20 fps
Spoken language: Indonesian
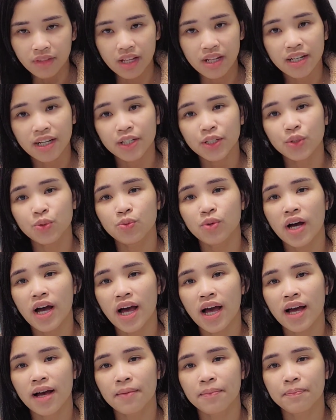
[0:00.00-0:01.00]

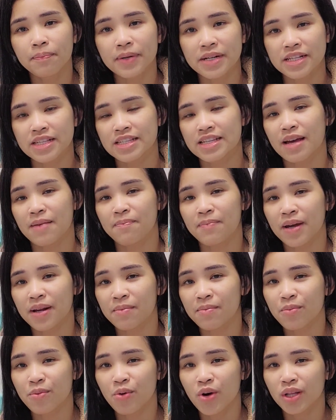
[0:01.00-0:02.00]
kedua
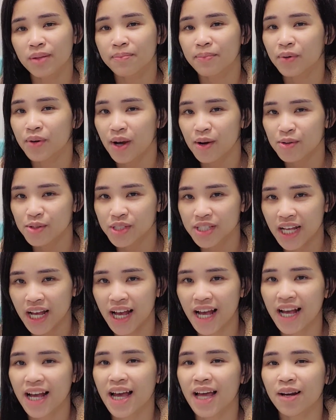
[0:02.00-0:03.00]
persiapan buat buka
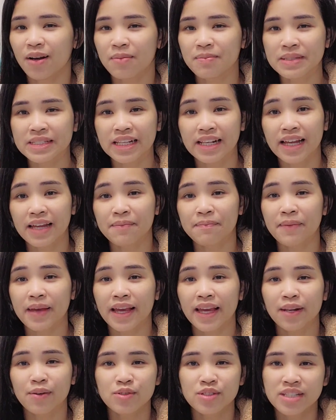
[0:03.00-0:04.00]
usaha kalau misalkan
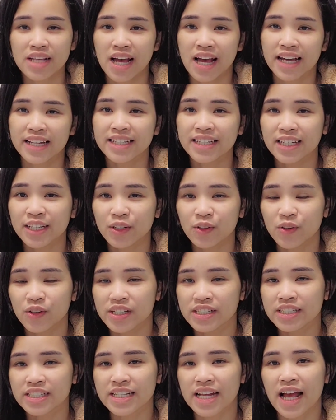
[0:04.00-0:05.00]
pengen usaha di
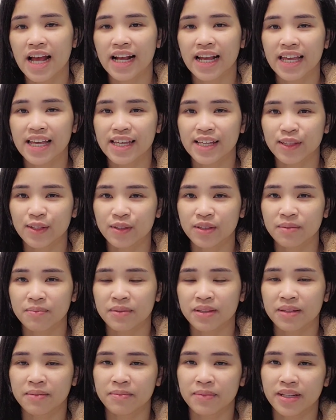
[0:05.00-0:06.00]
Indonesia kayak gitu
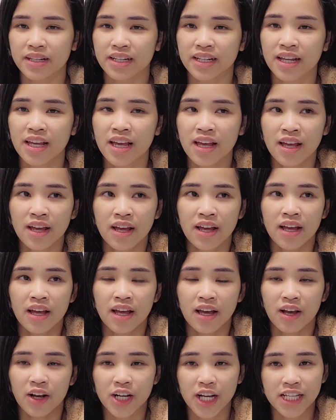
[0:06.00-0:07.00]
teman-teman
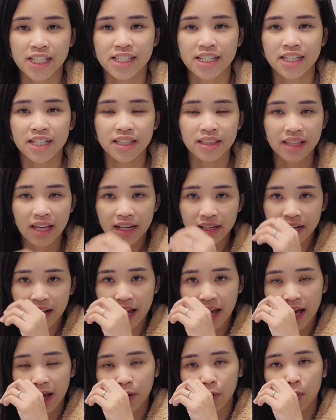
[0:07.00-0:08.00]
oke jadi
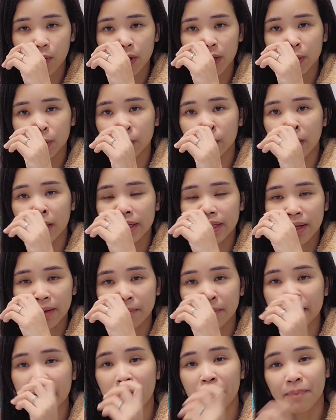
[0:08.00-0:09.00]
tanah aku itu ada
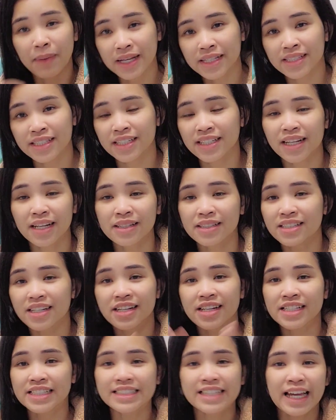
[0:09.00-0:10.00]
berapa sih dan
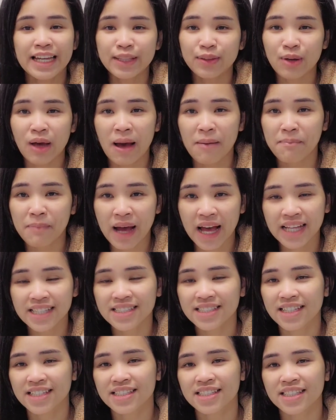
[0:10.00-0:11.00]
jenisnya itu apa
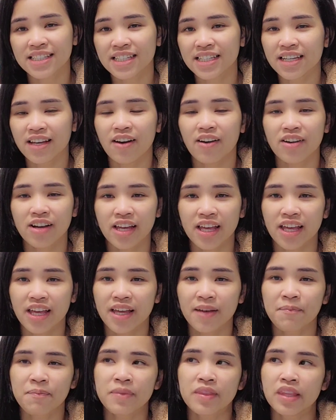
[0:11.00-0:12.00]
aja sih
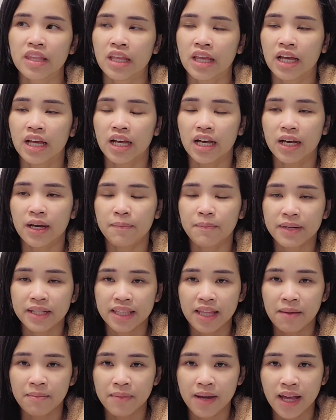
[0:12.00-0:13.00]
oke uh,
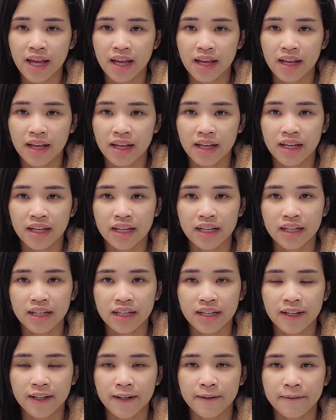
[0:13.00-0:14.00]
pertama
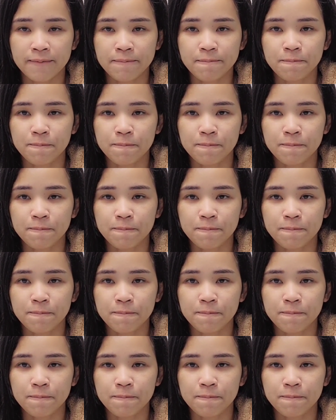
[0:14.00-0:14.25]
um,